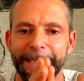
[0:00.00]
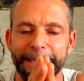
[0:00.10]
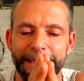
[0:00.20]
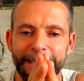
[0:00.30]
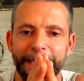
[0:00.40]

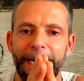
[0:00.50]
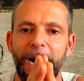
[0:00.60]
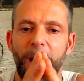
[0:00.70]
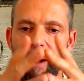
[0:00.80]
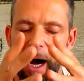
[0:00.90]
Ähm,
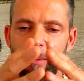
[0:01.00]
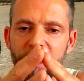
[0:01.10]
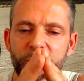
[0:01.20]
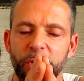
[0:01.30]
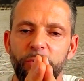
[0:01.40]
aber
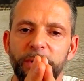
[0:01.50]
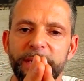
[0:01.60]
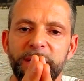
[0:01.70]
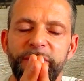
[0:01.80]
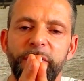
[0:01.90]
so ein
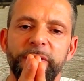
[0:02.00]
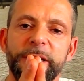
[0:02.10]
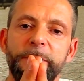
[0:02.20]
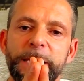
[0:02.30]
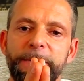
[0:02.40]
kurzer
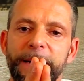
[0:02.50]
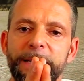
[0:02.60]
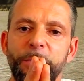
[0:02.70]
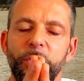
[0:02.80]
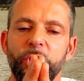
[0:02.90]
15 bis
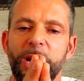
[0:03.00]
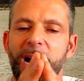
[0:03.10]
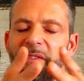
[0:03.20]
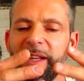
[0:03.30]
20 Minuten Schlaf,